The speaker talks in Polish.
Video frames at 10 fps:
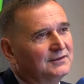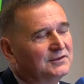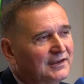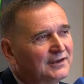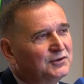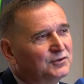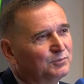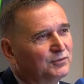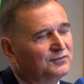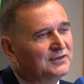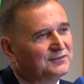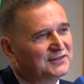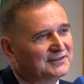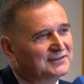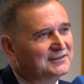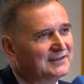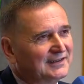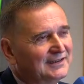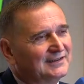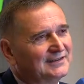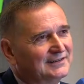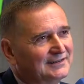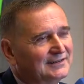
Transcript: I tak, i to było widać w statystykach. E,